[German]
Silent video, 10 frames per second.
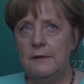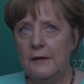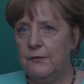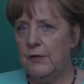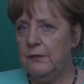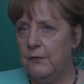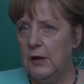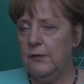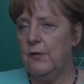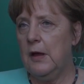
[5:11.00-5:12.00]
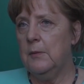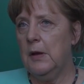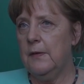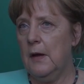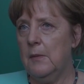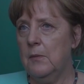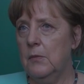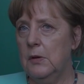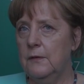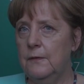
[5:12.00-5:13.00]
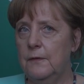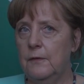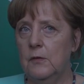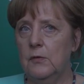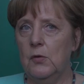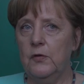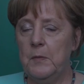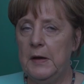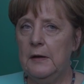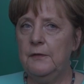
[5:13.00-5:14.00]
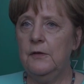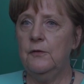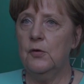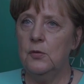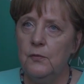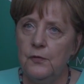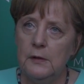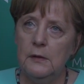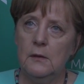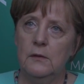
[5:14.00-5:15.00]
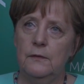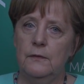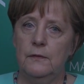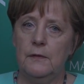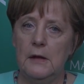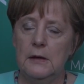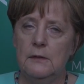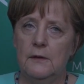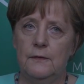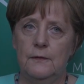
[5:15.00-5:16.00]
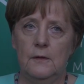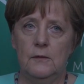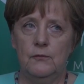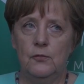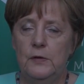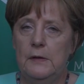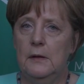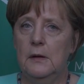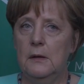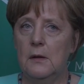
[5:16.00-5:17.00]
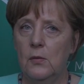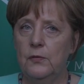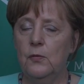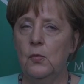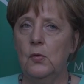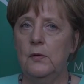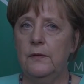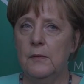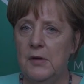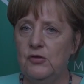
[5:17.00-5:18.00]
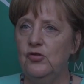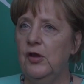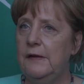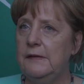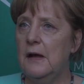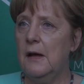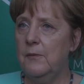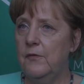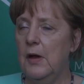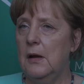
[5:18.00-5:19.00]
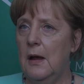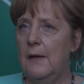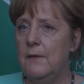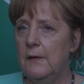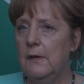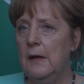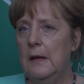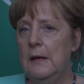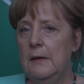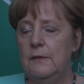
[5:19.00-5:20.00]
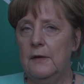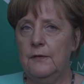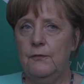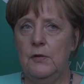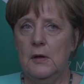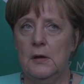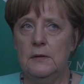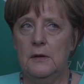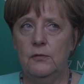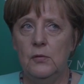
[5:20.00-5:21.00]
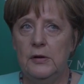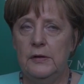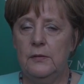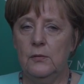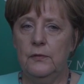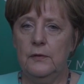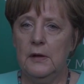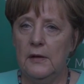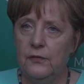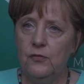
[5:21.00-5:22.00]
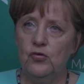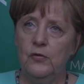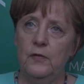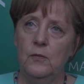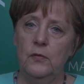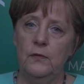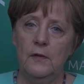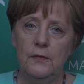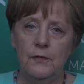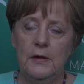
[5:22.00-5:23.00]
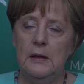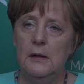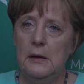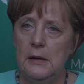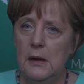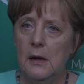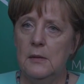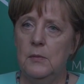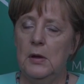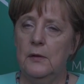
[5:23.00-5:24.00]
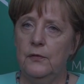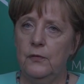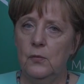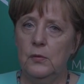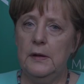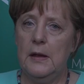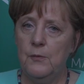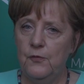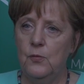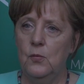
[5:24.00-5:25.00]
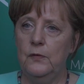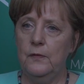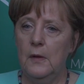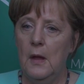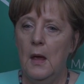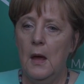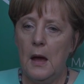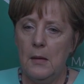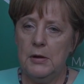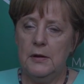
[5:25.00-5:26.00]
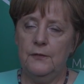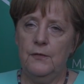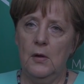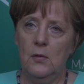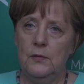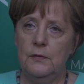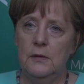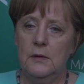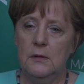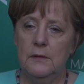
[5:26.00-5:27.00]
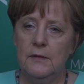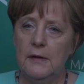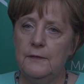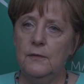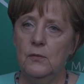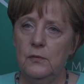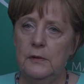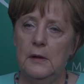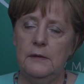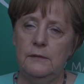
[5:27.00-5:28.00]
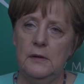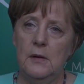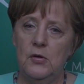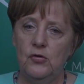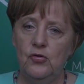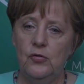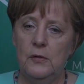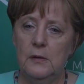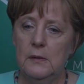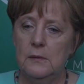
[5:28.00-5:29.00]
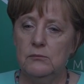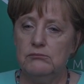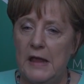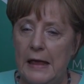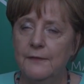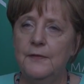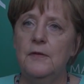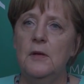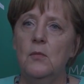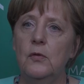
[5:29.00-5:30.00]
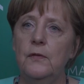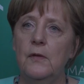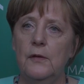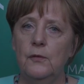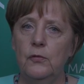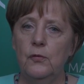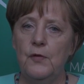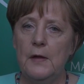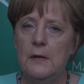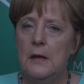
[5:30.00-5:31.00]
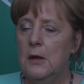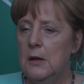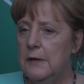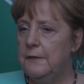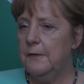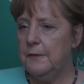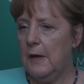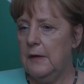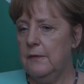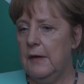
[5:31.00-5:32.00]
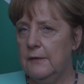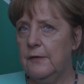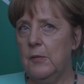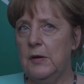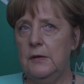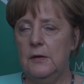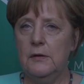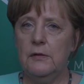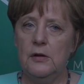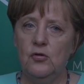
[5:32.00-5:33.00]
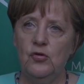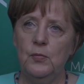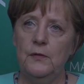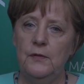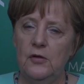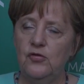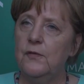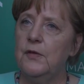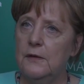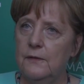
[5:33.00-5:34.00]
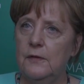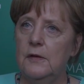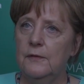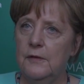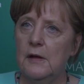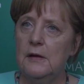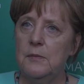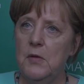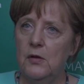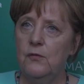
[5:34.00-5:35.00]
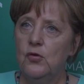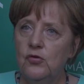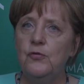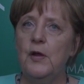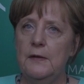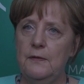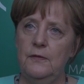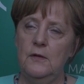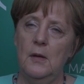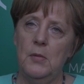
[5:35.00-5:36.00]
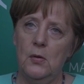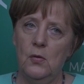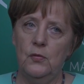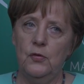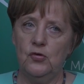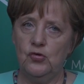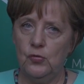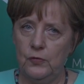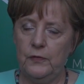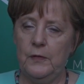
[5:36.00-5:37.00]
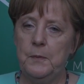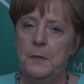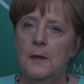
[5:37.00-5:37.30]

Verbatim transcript: Das, was wir jetzt vereinbart haben, ist äh, aus meiner Sicht vernünftig. Es zeigt, dass äh, Flüchtlinge genauso Menschenrechte haben wie alle anderen dass wir natürlich unsere Grenzen schützen müssen, dass wir gegen illegale Migration kämpfen müssen, aber dass wir auch die Interessen und die Rechte der Menschen äh, ernst nehmen müssen. Also insofern ist es ein Text, aber die italienische Präsidentschaft hätte sich hier sicherlich mehr gewünscht. Wir hätten sie dabei auch unterstützt.